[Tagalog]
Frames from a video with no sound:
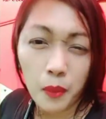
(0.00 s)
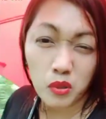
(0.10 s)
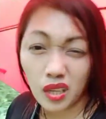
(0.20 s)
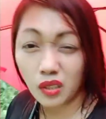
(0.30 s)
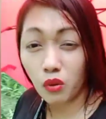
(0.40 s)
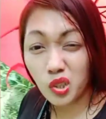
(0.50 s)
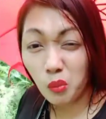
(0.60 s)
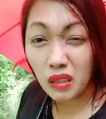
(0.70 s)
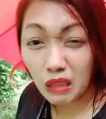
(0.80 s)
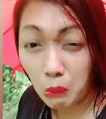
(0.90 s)
Doon sa katulad kong
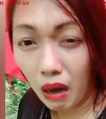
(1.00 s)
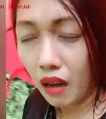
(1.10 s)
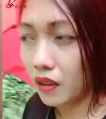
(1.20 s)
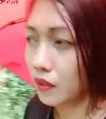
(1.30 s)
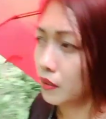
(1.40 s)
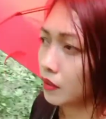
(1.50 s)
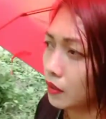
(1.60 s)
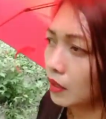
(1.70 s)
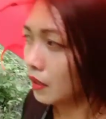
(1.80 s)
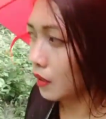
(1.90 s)
mataba,
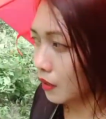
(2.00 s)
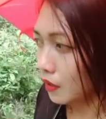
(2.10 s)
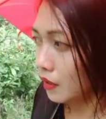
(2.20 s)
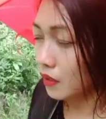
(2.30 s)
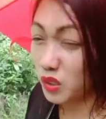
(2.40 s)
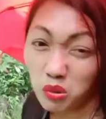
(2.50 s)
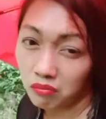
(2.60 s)
yun,